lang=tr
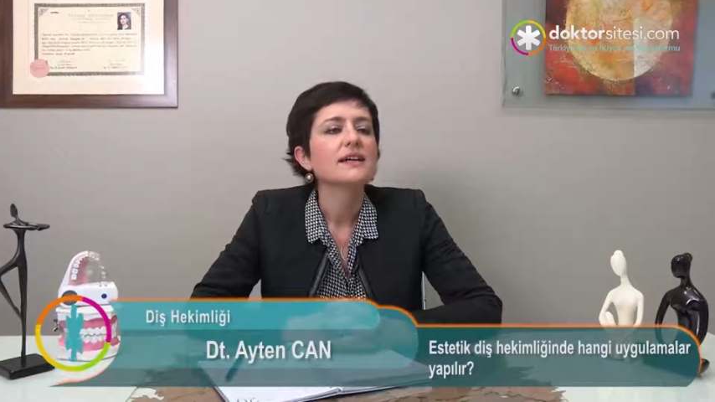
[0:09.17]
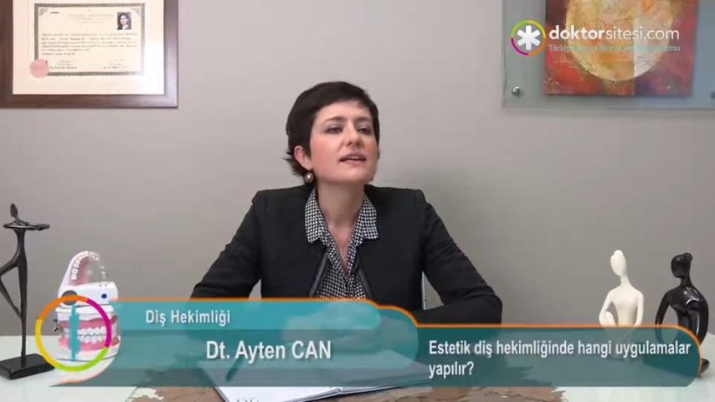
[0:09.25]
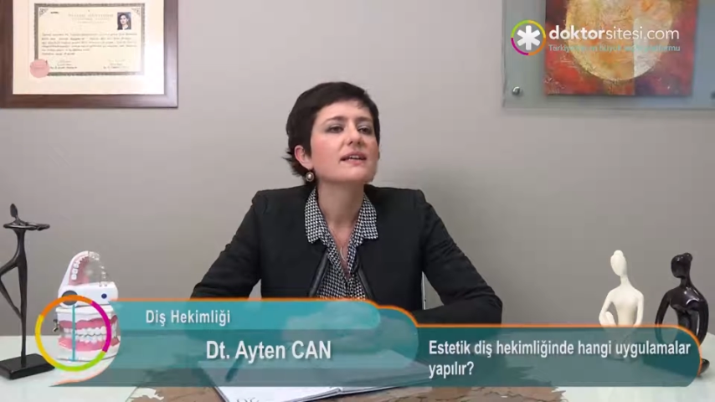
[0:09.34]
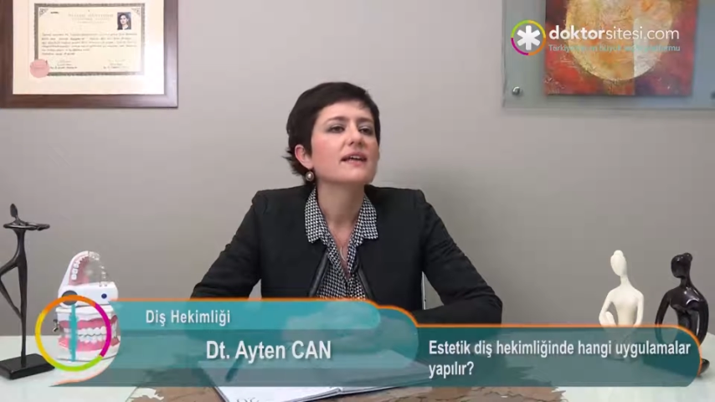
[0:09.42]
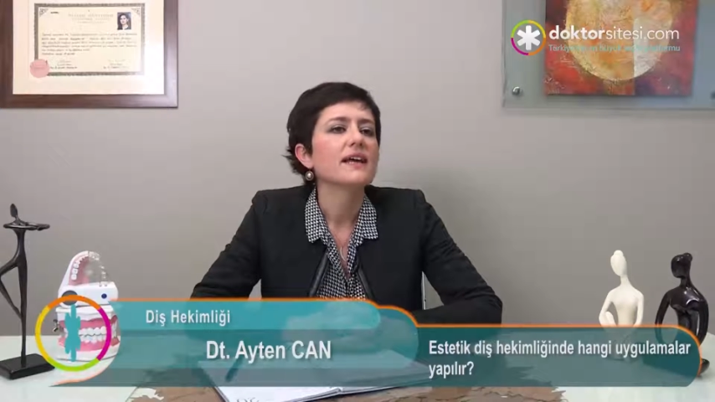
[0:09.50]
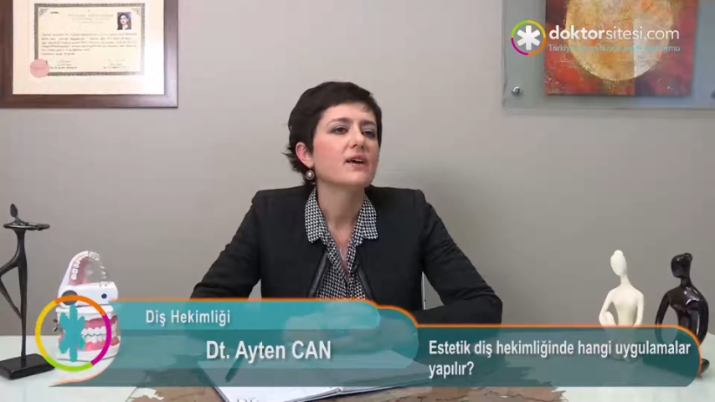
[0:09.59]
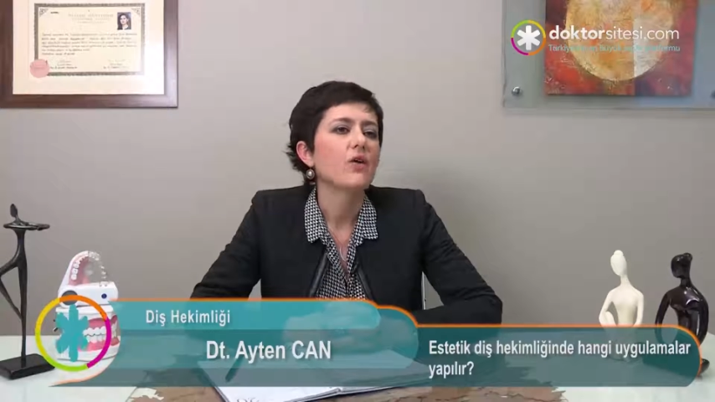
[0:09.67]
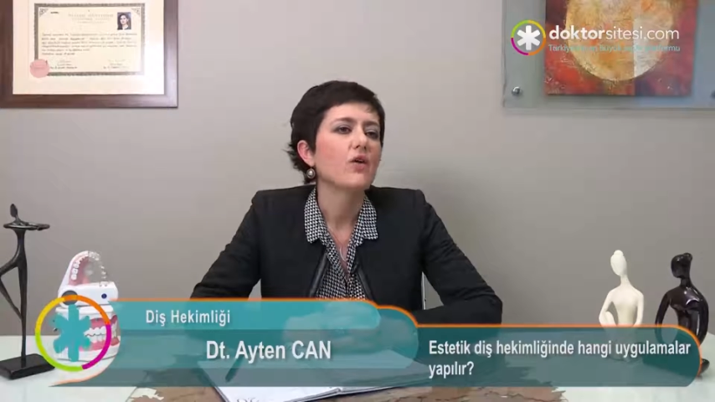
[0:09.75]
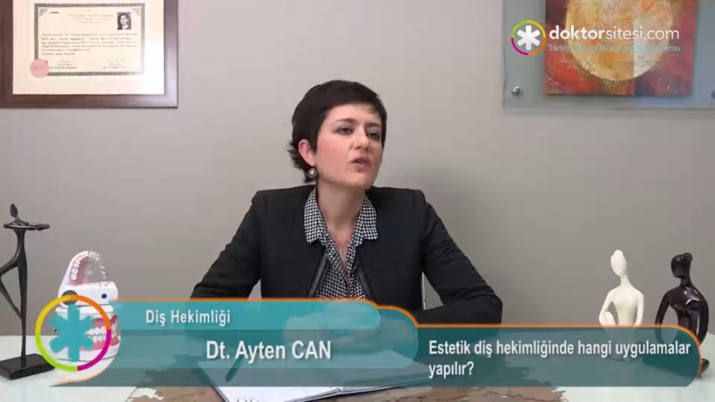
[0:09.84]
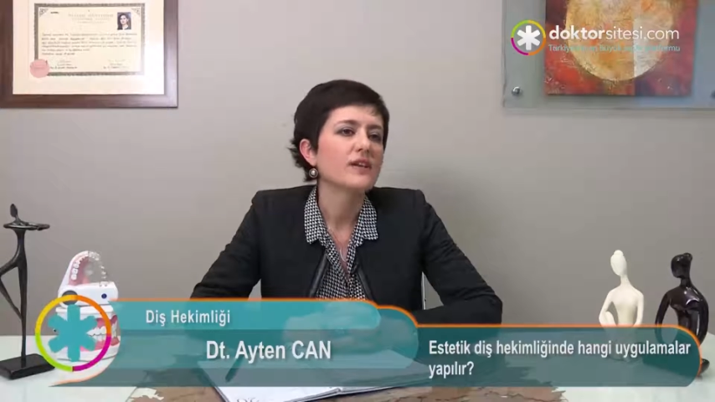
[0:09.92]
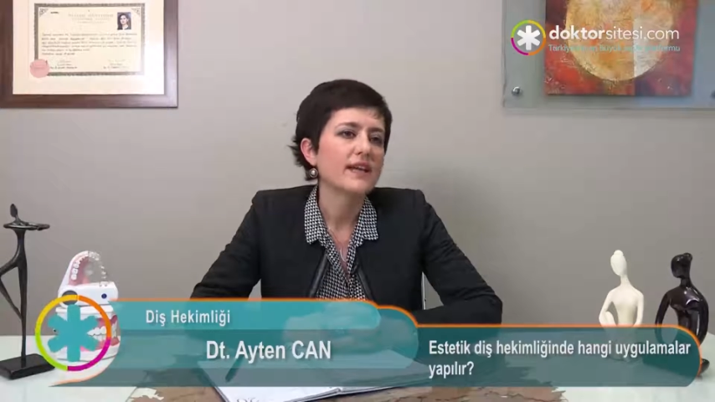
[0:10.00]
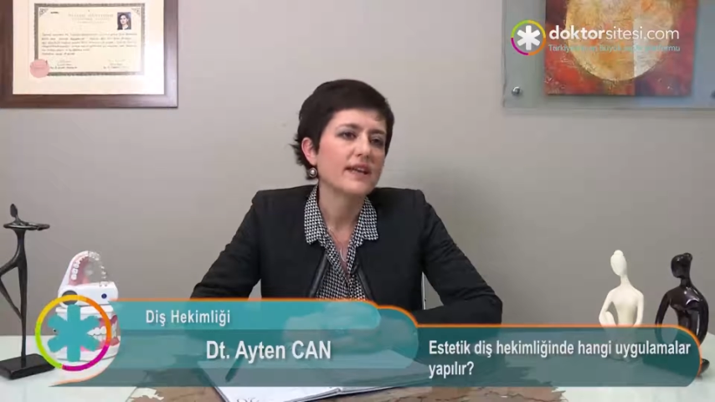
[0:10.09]
inlay,
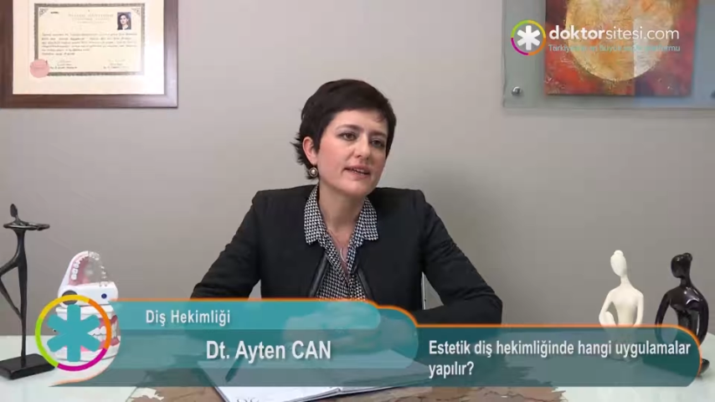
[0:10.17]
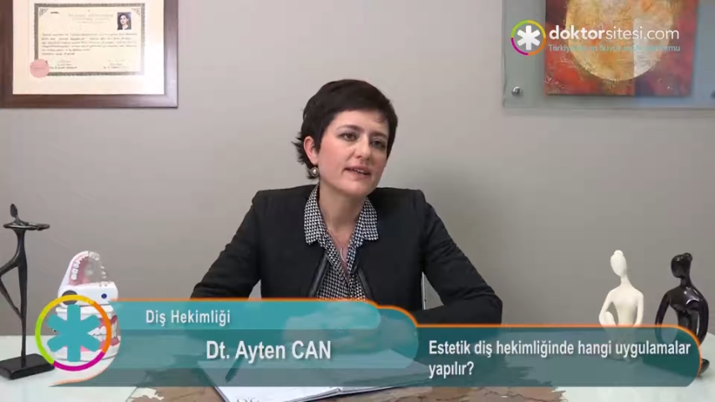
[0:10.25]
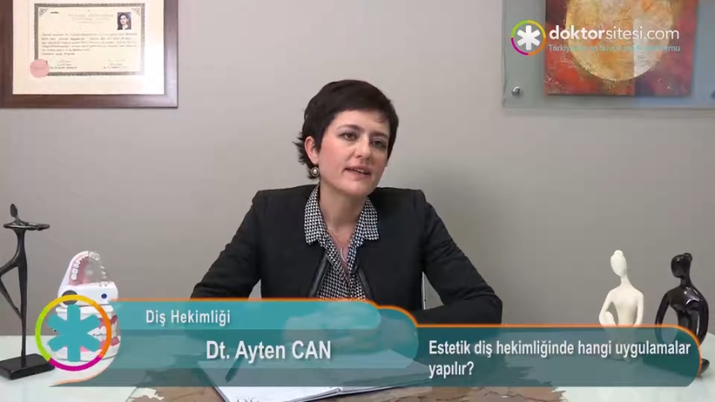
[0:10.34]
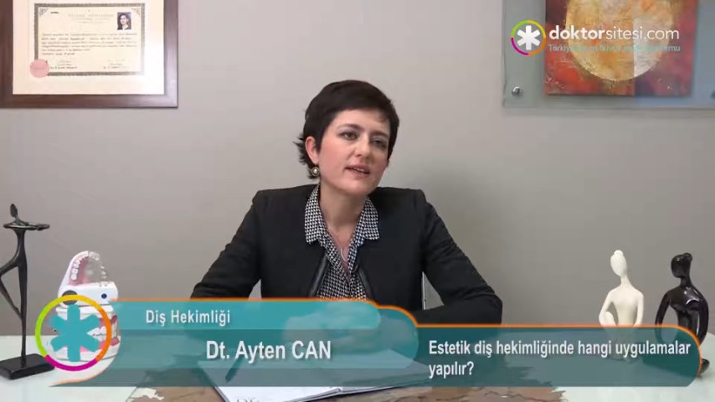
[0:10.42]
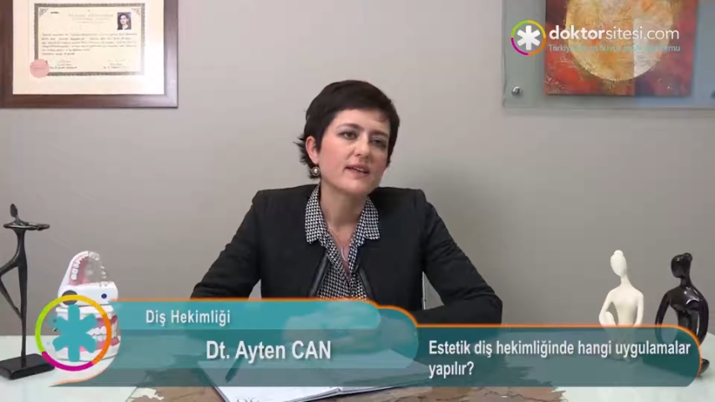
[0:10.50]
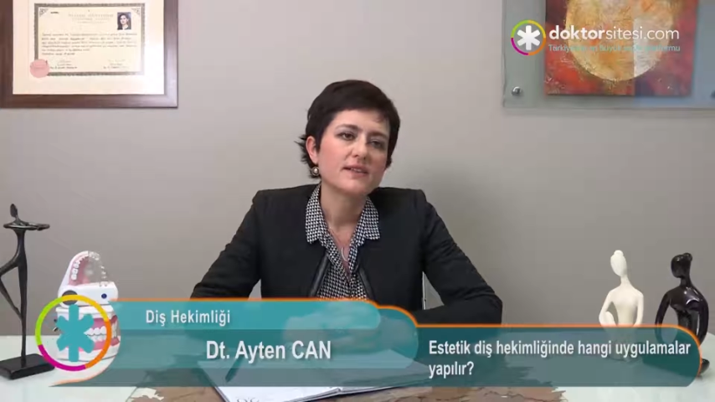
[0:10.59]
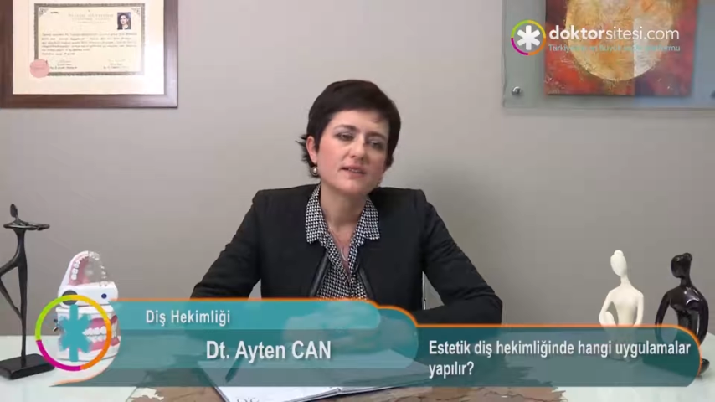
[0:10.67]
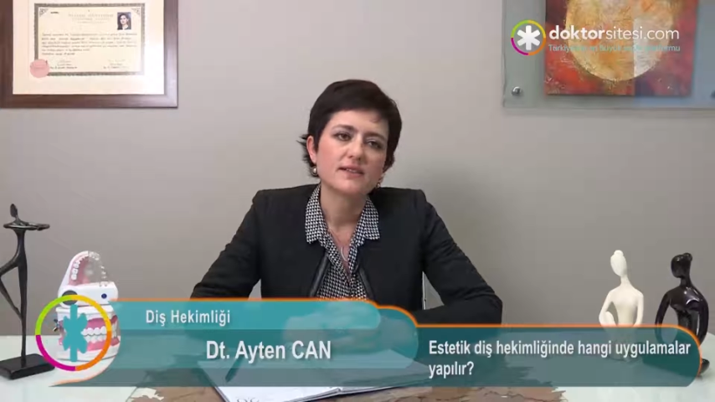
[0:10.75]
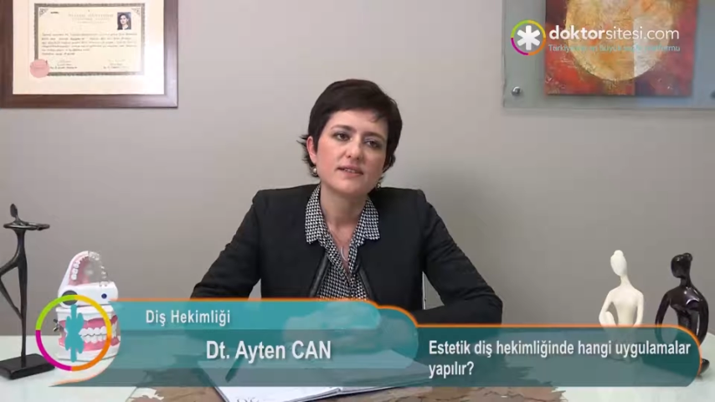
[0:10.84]
onlay e,